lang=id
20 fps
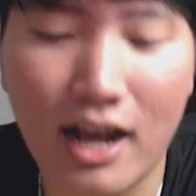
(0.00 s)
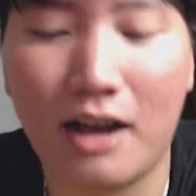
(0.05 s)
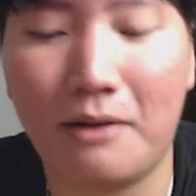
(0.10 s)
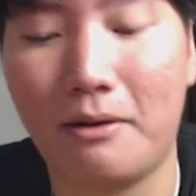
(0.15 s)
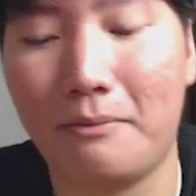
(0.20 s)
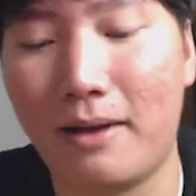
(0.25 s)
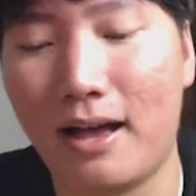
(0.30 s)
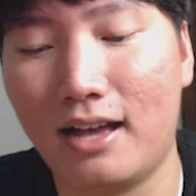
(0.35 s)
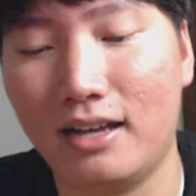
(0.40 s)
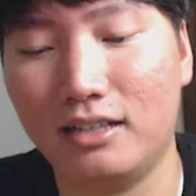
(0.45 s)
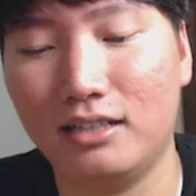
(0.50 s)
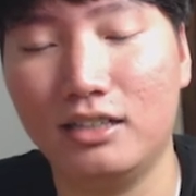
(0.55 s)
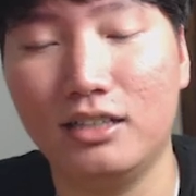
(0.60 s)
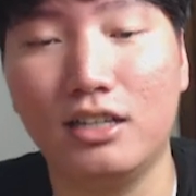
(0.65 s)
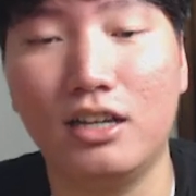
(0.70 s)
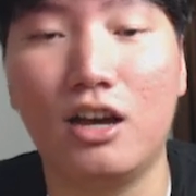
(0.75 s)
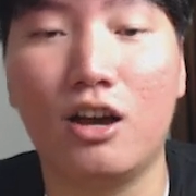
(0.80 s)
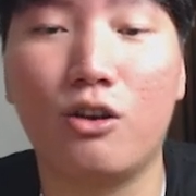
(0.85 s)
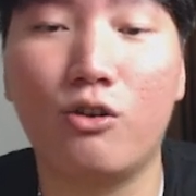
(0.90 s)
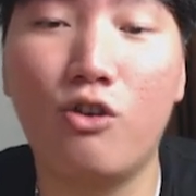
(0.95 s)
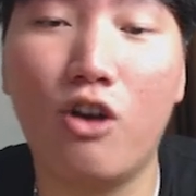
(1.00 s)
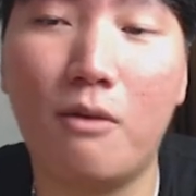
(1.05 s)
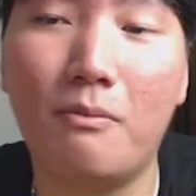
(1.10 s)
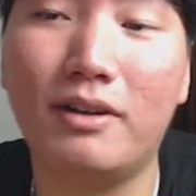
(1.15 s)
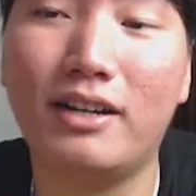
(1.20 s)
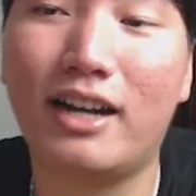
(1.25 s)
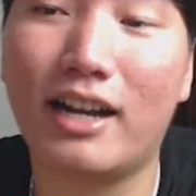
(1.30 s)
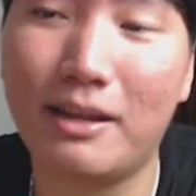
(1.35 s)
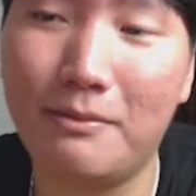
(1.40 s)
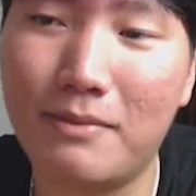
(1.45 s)
udah apa-apa Gue
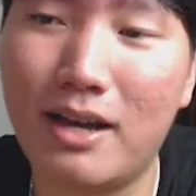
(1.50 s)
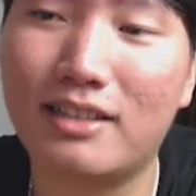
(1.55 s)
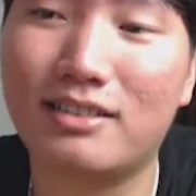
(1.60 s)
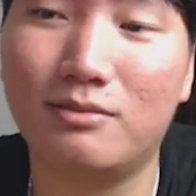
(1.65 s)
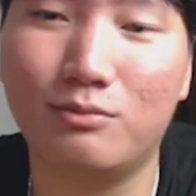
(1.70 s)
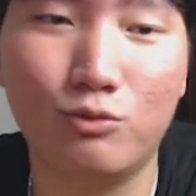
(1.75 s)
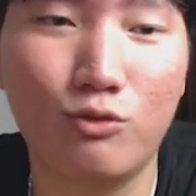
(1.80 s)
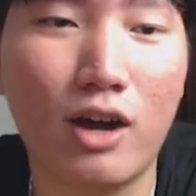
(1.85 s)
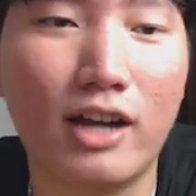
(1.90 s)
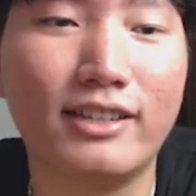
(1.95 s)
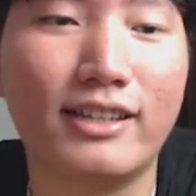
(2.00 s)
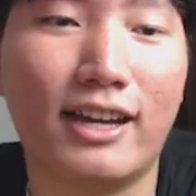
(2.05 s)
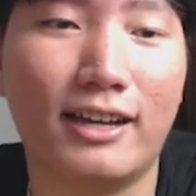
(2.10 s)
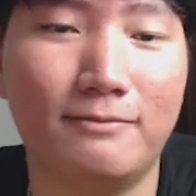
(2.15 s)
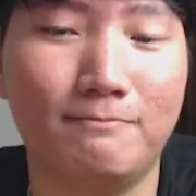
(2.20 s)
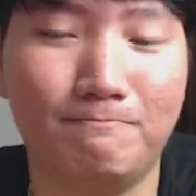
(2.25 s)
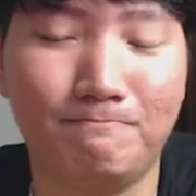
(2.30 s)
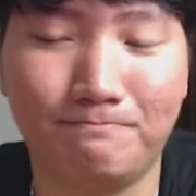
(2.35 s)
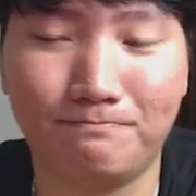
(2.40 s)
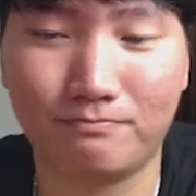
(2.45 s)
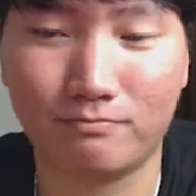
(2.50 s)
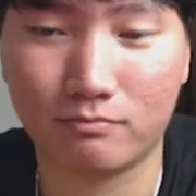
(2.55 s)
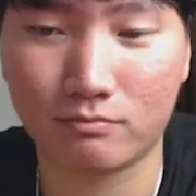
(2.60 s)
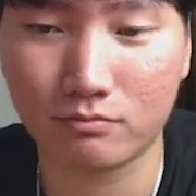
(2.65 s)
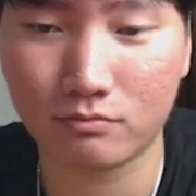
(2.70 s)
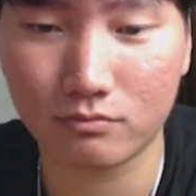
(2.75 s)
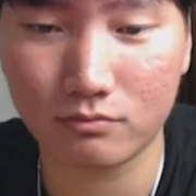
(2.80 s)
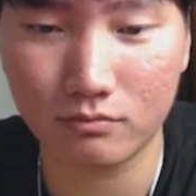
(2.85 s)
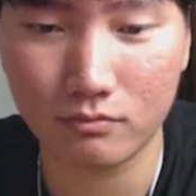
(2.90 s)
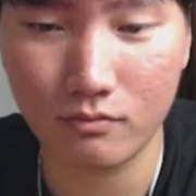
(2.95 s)
menerima semuanya
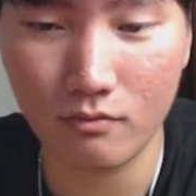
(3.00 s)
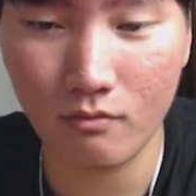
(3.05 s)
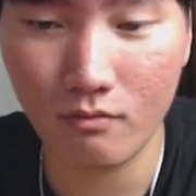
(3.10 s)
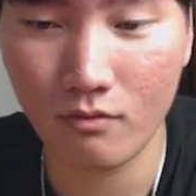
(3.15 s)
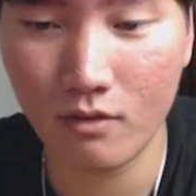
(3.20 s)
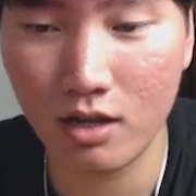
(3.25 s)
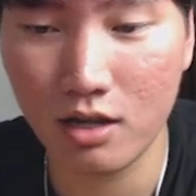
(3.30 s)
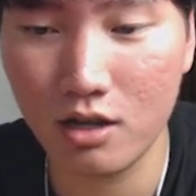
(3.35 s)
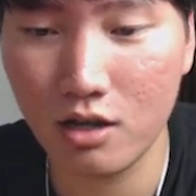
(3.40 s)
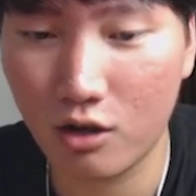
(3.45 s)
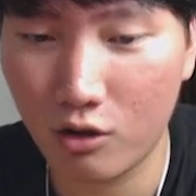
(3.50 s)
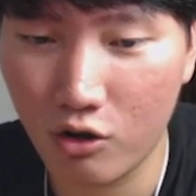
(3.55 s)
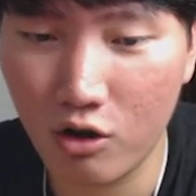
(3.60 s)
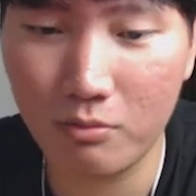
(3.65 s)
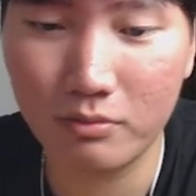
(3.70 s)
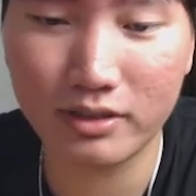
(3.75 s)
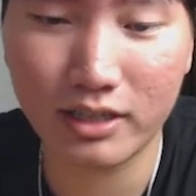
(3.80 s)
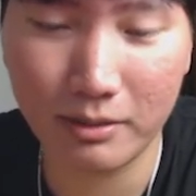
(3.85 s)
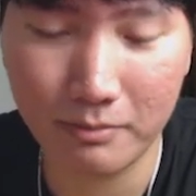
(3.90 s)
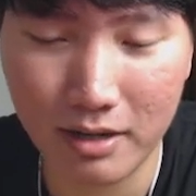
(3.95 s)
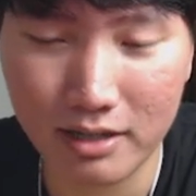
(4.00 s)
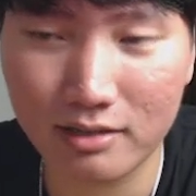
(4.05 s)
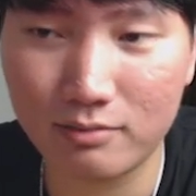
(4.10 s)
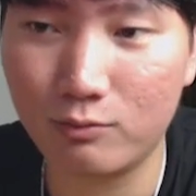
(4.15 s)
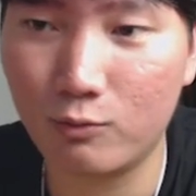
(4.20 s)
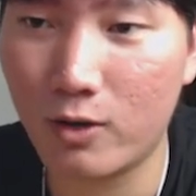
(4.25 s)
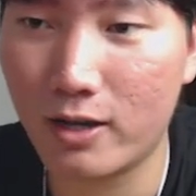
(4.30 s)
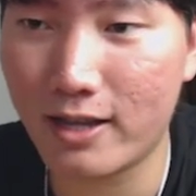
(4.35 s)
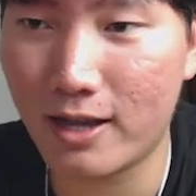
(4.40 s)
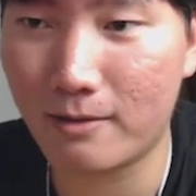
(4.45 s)
Gue menerima
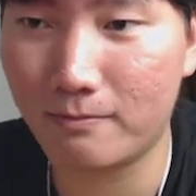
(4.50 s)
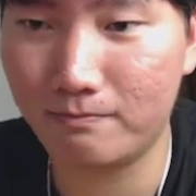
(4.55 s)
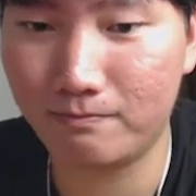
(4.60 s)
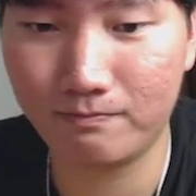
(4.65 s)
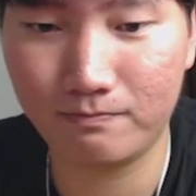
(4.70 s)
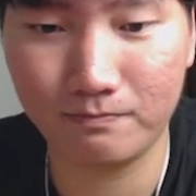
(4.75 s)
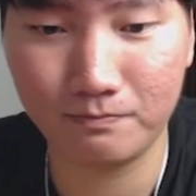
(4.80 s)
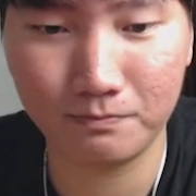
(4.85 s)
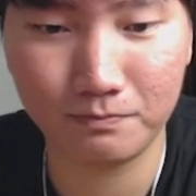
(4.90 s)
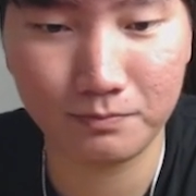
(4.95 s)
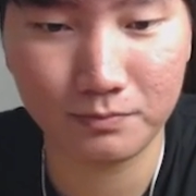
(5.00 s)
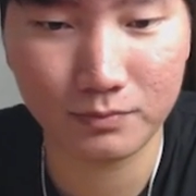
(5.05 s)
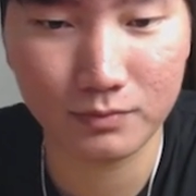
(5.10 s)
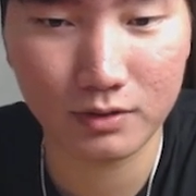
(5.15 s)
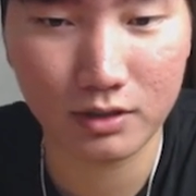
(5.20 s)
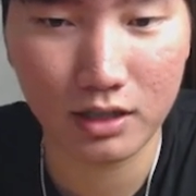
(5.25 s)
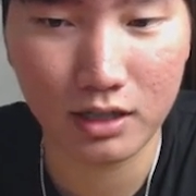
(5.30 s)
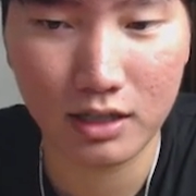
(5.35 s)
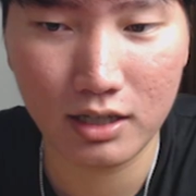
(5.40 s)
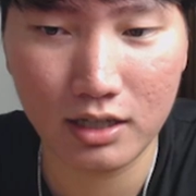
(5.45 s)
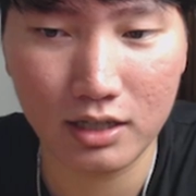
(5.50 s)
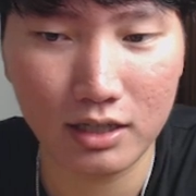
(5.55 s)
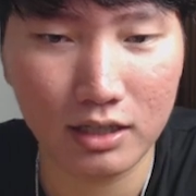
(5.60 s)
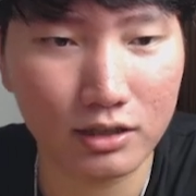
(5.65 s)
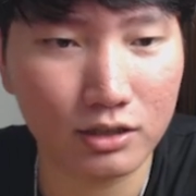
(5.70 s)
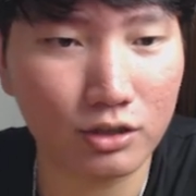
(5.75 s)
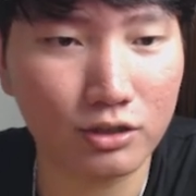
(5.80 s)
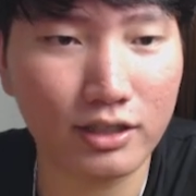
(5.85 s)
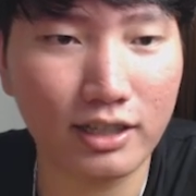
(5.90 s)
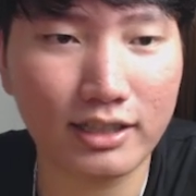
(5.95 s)
semuanya
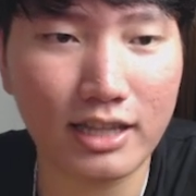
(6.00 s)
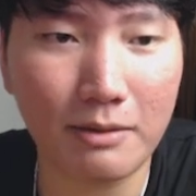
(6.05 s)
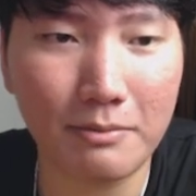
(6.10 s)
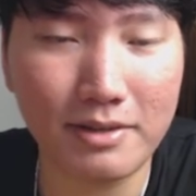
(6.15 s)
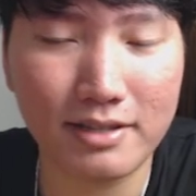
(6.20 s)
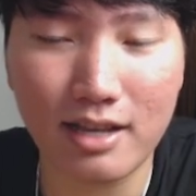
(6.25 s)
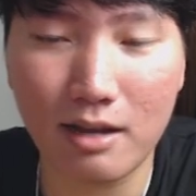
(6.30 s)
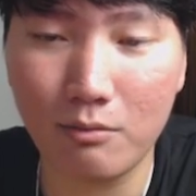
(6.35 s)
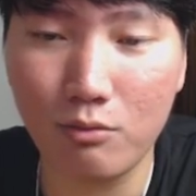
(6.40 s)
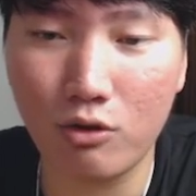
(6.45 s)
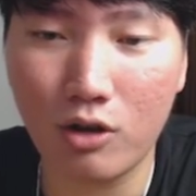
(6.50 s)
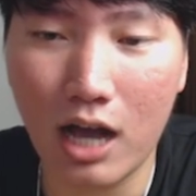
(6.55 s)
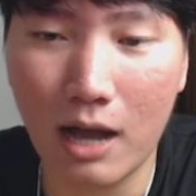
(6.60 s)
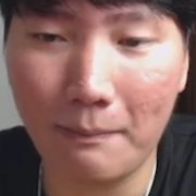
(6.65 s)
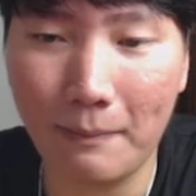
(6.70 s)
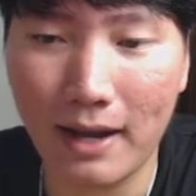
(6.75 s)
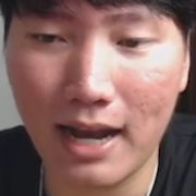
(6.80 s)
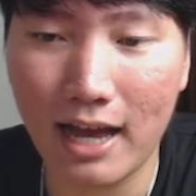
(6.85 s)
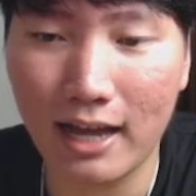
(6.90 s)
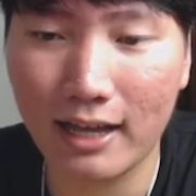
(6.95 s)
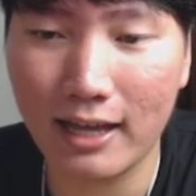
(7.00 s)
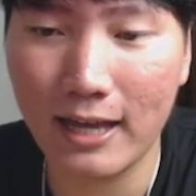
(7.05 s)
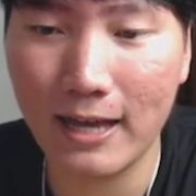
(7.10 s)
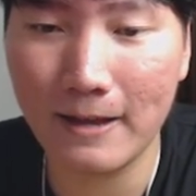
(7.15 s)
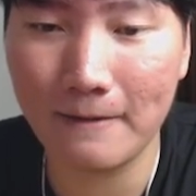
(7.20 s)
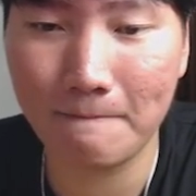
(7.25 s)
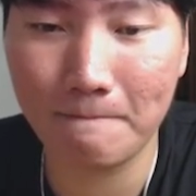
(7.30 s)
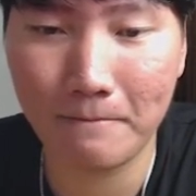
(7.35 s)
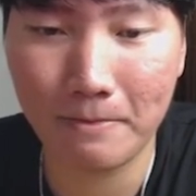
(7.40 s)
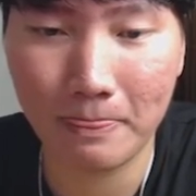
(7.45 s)
Terus kita bisa buka apa
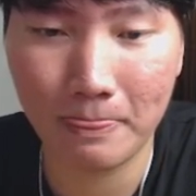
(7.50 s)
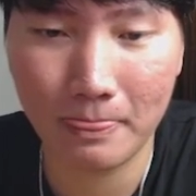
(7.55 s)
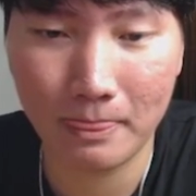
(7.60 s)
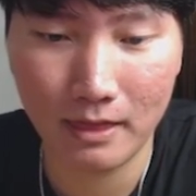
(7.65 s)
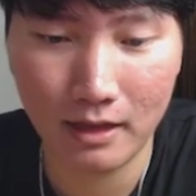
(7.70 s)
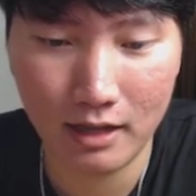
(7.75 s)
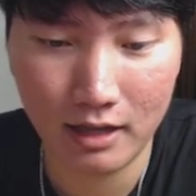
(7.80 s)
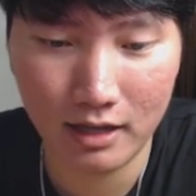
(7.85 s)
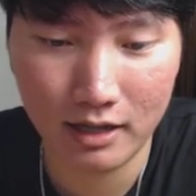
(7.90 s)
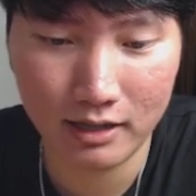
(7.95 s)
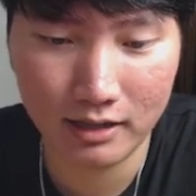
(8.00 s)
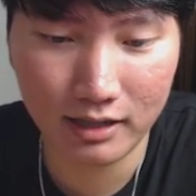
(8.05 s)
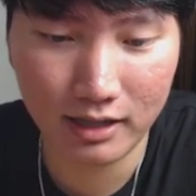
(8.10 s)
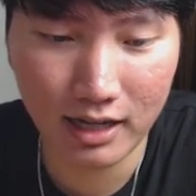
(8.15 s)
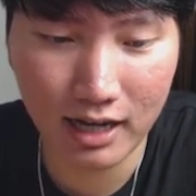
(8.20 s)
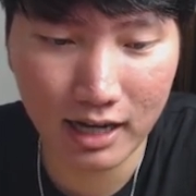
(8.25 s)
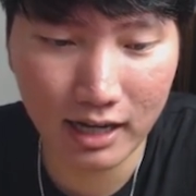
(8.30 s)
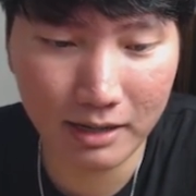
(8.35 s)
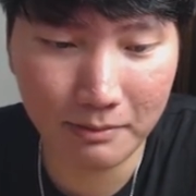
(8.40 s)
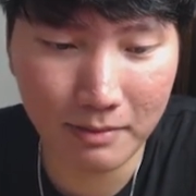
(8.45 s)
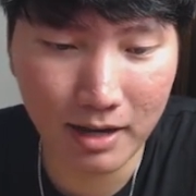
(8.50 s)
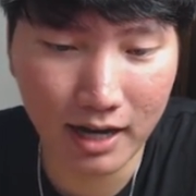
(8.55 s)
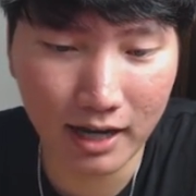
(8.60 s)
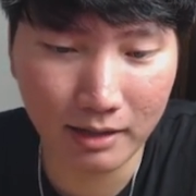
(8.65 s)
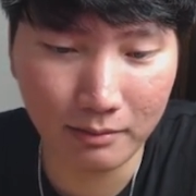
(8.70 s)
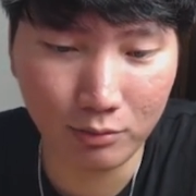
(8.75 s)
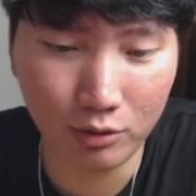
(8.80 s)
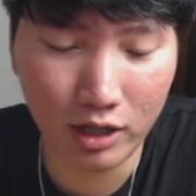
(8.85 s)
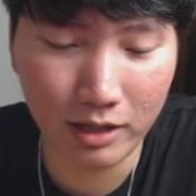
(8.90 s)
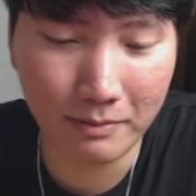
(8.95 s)
lagi? Dengan
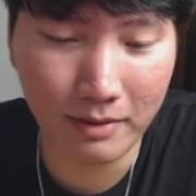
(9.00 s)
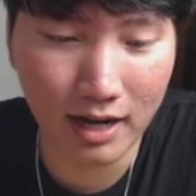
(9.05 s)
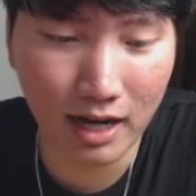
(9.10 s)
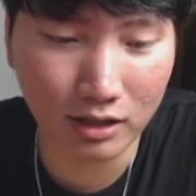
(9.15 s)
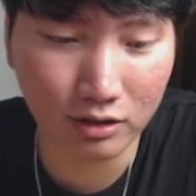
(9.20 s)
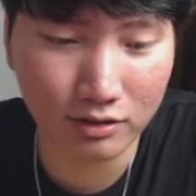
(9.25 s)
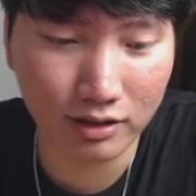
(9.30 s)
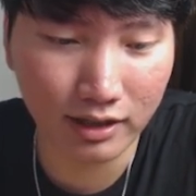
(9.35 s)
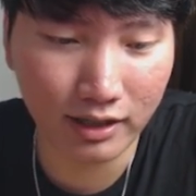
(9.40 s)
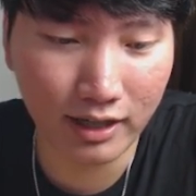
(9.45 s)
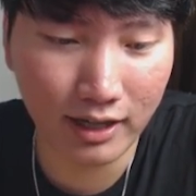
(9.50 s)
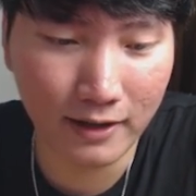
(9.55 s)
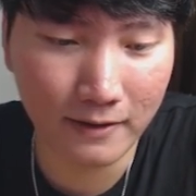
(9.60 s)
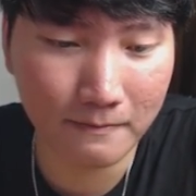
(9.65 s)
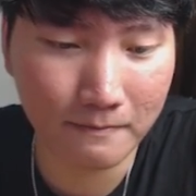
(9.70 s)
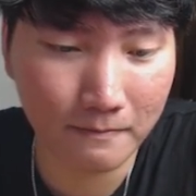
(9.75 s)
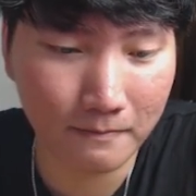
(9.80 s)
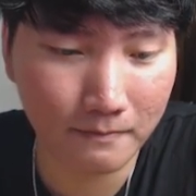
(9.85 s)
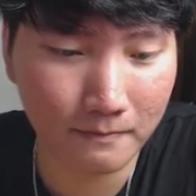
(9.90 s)
5500 ini